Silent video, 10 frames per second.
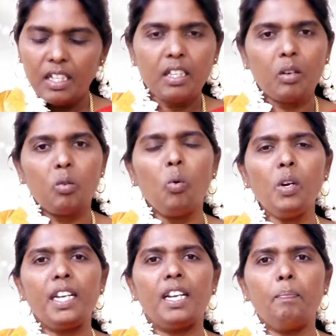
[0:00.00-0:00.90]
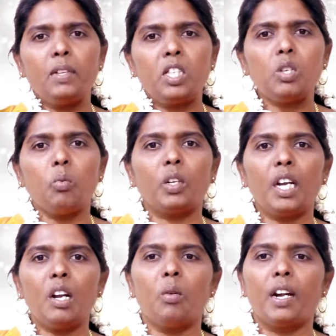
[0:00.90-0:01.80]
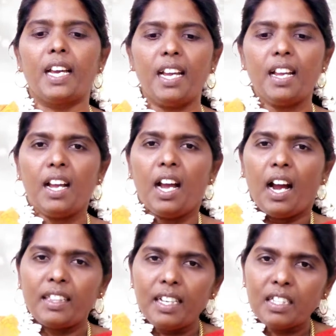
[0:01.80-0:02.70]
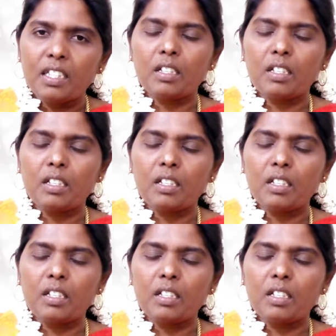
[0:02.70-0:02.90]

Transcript: அந்த கூட்டை பிச்சு உதறின உடனே அந்த